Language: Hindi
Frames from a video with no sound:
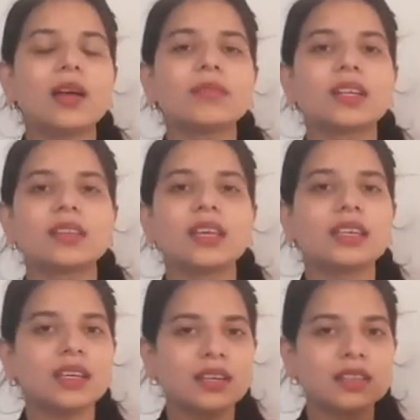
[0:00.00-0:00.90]
काम करते
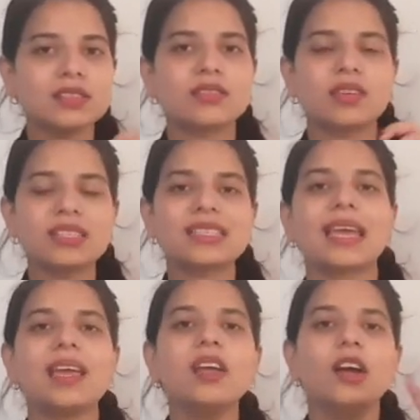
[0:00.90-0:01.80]
हैं कि अगर स्ट्रेस
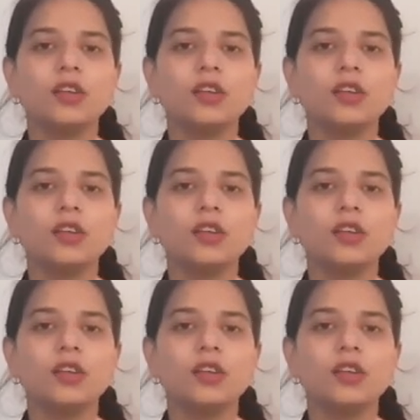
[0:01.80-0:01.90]
है